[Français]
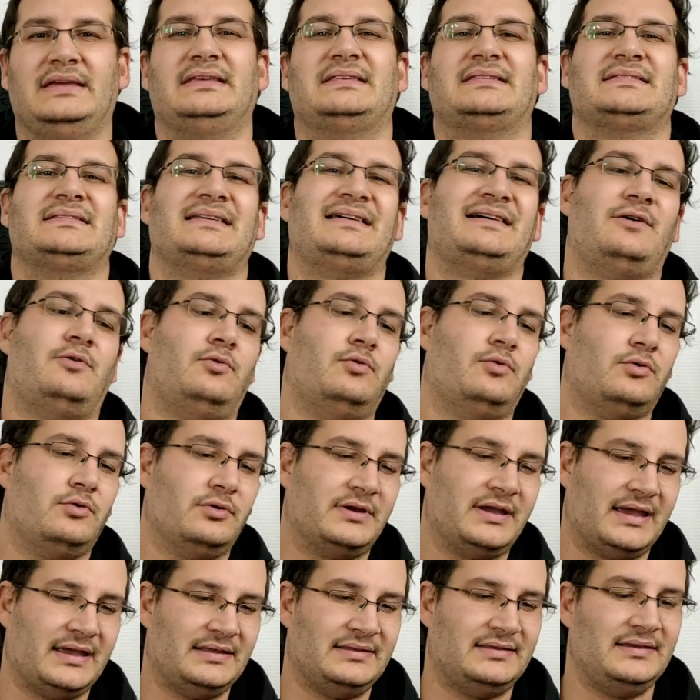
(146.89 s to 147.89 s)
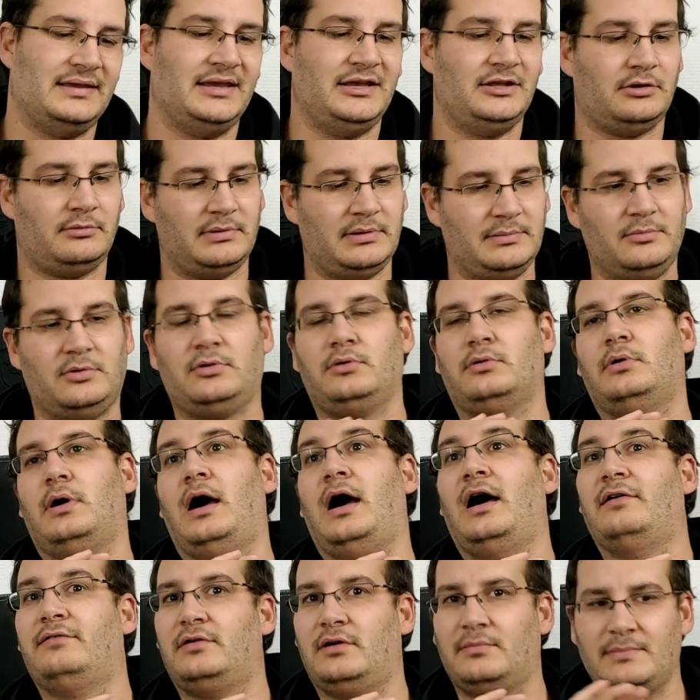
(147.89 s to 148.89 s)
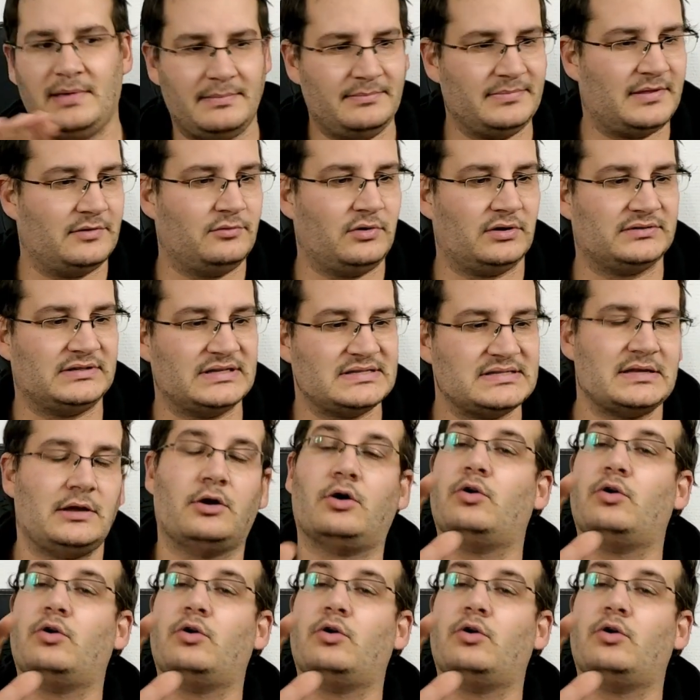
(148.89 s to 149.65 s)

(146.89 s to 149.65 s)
et ça on regrette énormément avant même d'avoir testé.